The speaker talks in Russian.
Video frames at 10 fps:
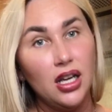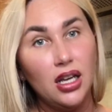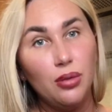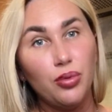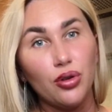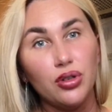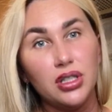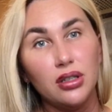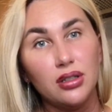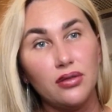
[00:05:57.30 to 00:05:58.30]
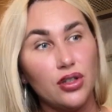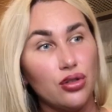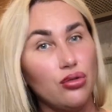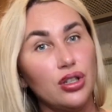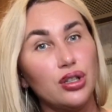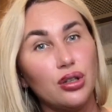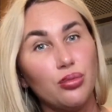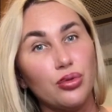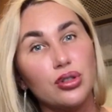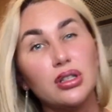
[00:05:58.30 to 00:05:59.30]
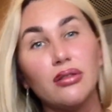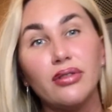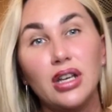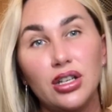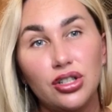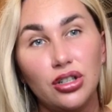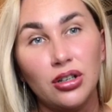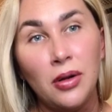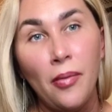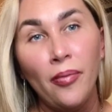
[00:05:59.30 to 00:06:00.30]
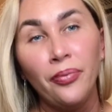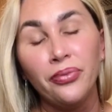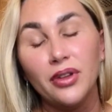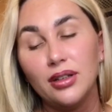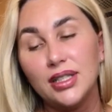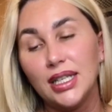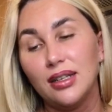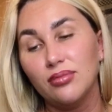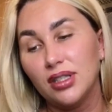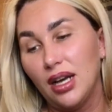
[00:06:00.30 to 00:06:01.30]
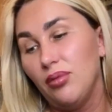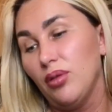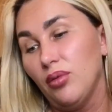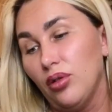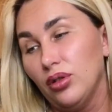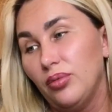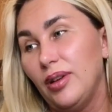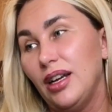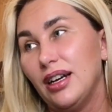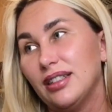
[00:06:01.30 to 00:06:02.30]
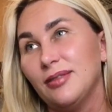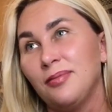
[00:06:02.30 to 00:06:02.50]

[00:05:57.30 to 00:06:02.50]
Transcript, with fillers: и бросил, завернул это и бросил в ящик. То есть таким самым он, блядь,